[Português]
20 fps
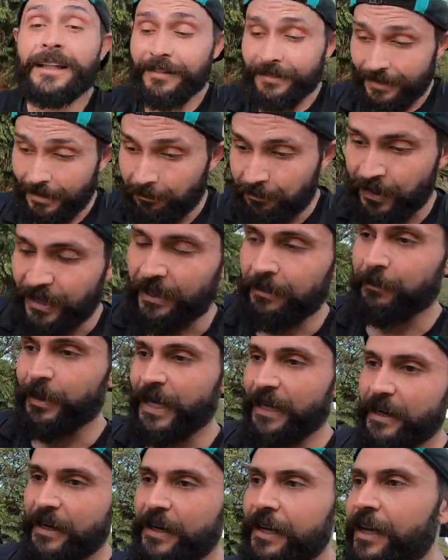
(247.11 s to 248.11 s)
na
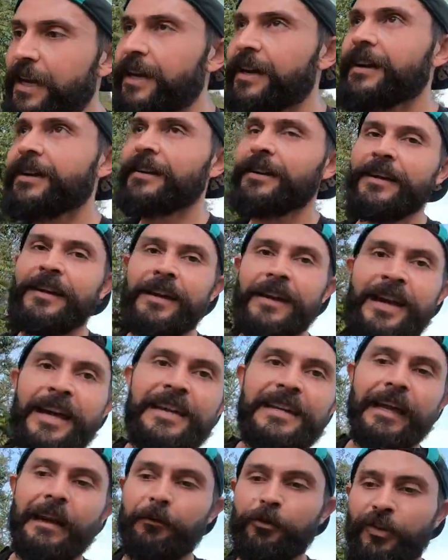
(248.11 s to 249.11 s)
pirambeira.
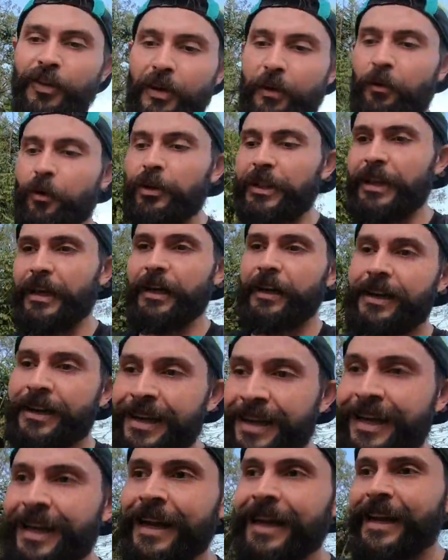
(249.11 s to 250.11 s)
E aí você conta
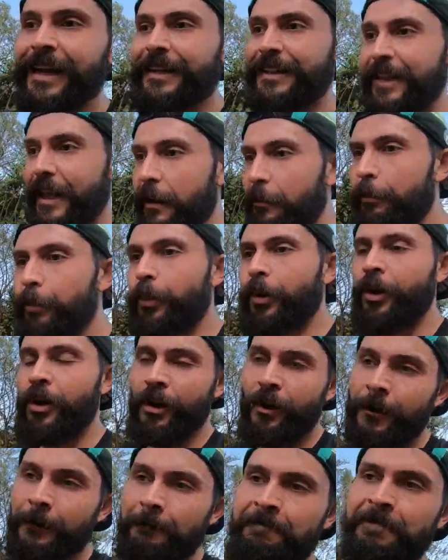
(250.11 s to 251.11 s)
tempo,
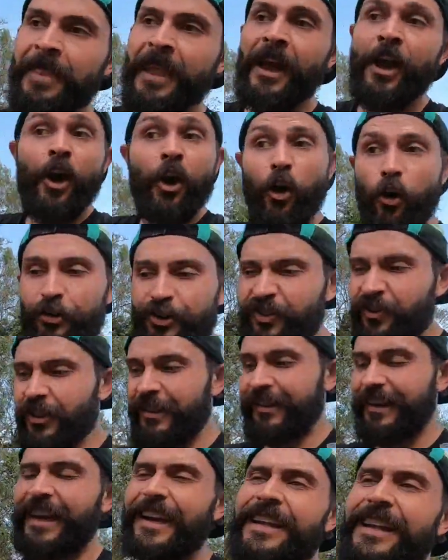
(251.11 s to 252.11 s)
ou se
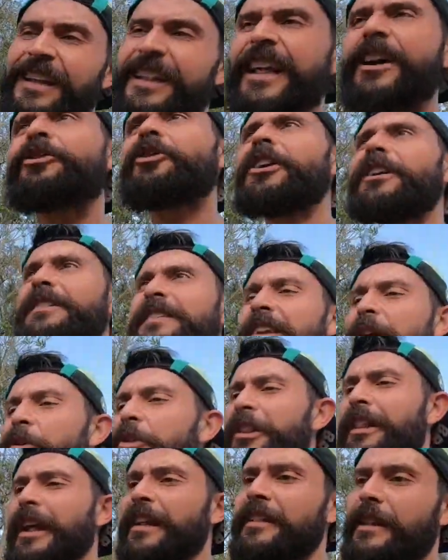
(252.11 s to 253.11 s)
você não gosta de
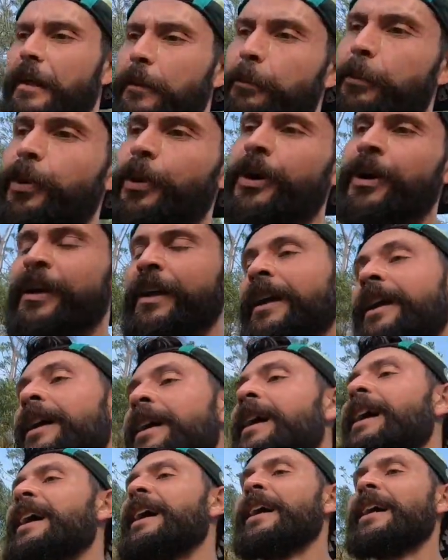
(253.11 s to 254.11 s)
contar tempo,
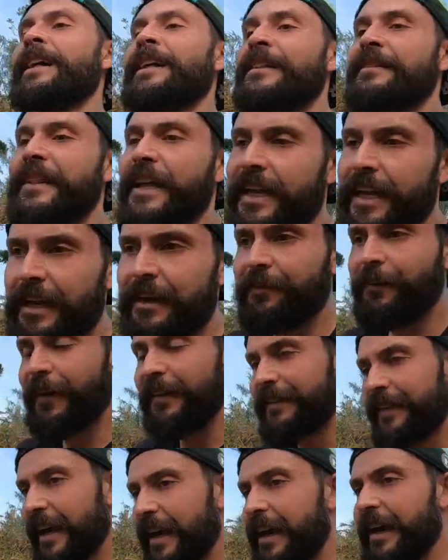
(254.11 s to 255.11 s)
teria que
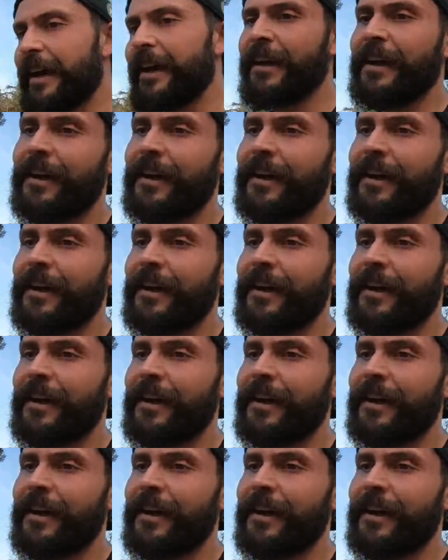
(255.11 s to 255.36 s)
fazer